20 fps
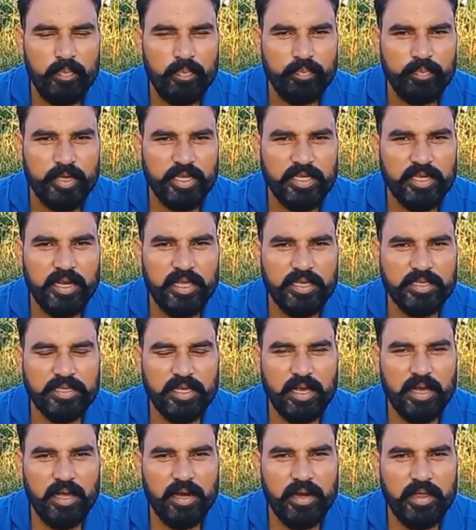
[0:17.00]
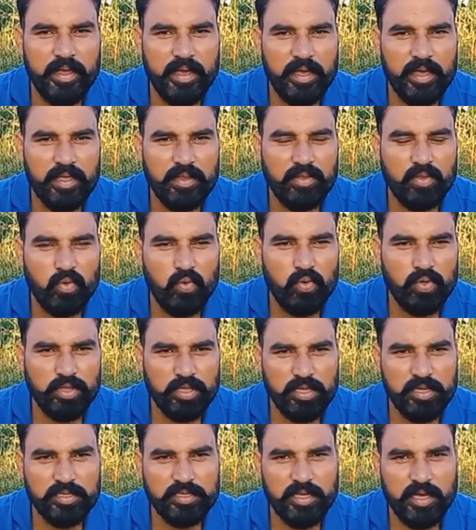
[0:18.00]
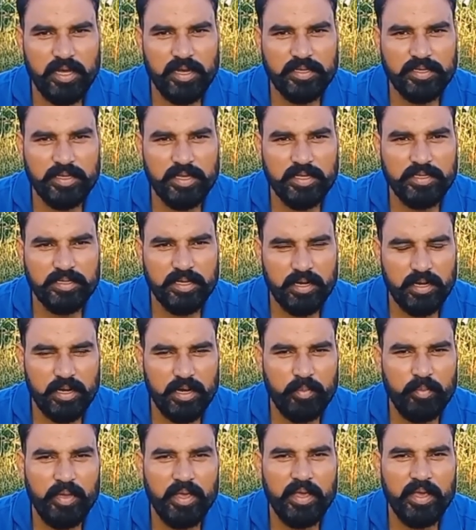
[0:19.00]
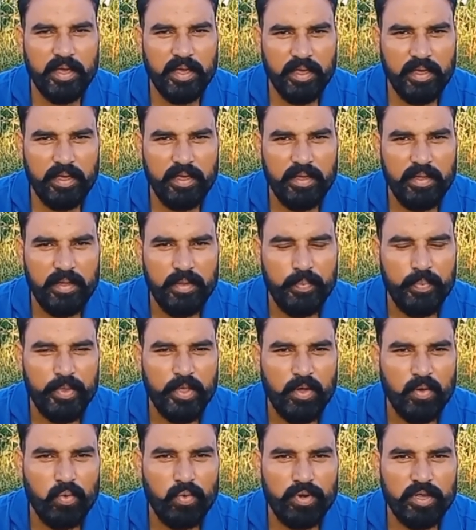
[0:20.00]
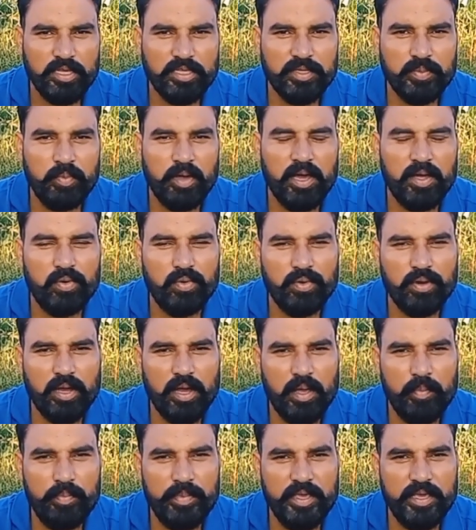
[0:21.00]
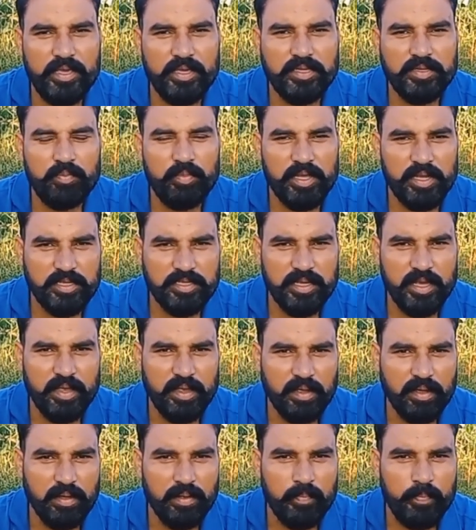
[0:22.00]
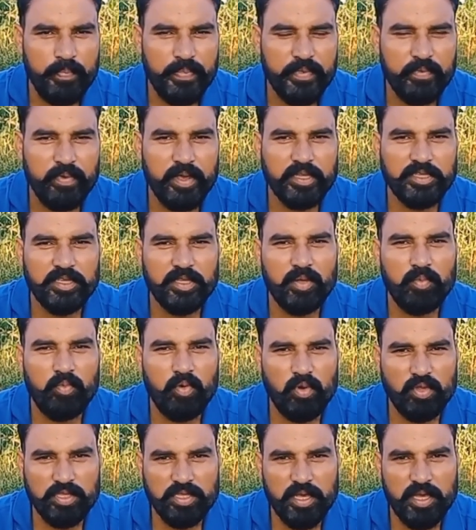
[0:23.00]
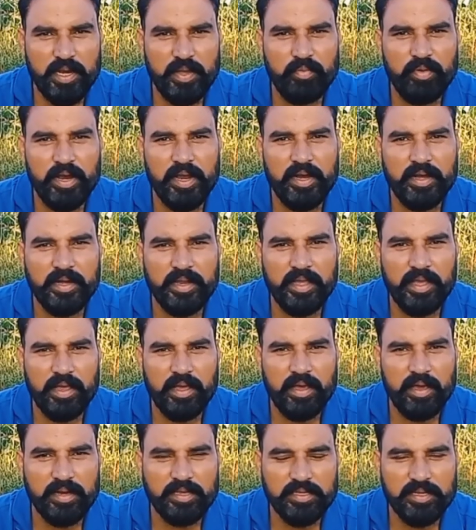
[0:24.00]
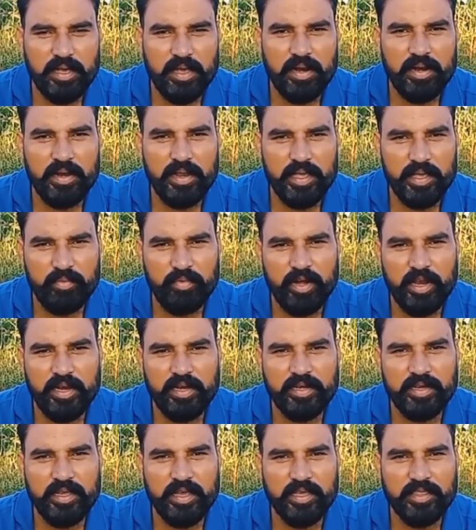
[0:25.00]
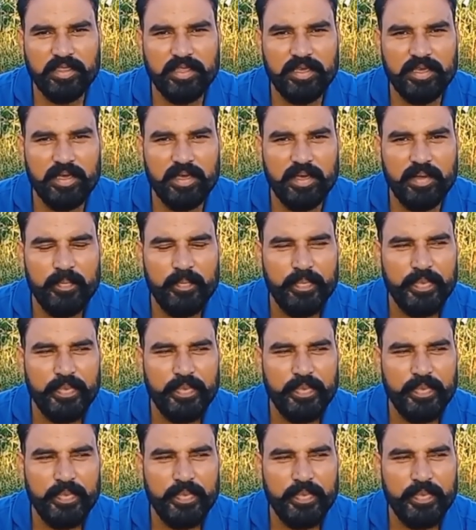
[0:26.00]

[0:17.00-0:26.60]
पिछले साल या दो तीन साल से चलन में हैं और इस बार उनका बीज मिल जाएगा वैसे तो बहुत सारी वैरायटी हैं हर साल नई वैरायटी आती है